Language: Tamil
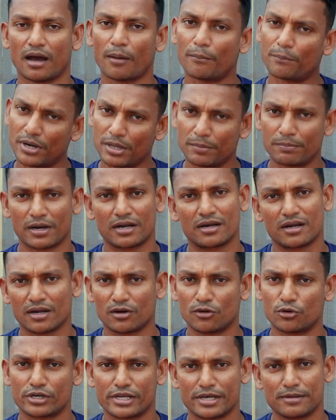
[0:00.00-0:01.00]
அப்படி பண்ணுற
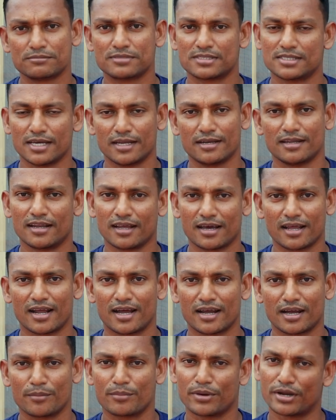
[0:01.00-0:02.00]
ஒரு எம்சிஎன்
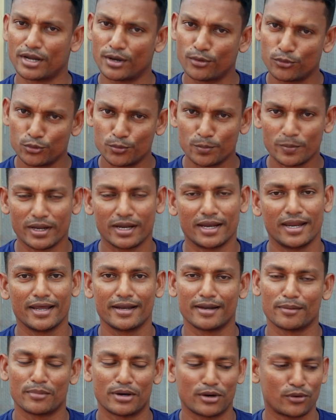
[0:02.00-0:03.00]
இருக்கிறாங்க அப்படின்னா உண்மையிலே
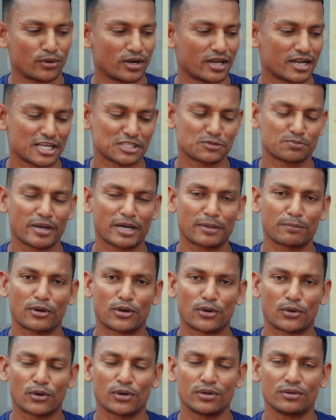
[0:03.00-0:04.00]
நம்ம அவங்கள ரெஸ்பெக்ட்
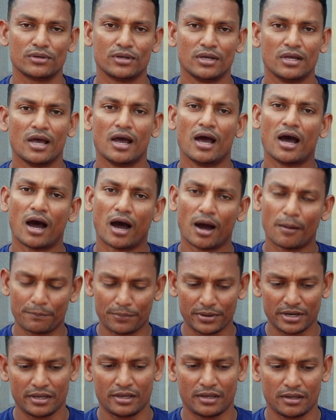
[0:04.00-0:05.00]
பண்ணணும்
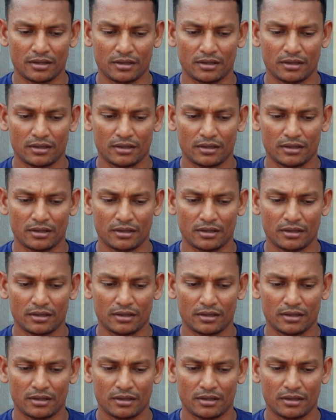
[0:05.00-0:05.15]
அப்படி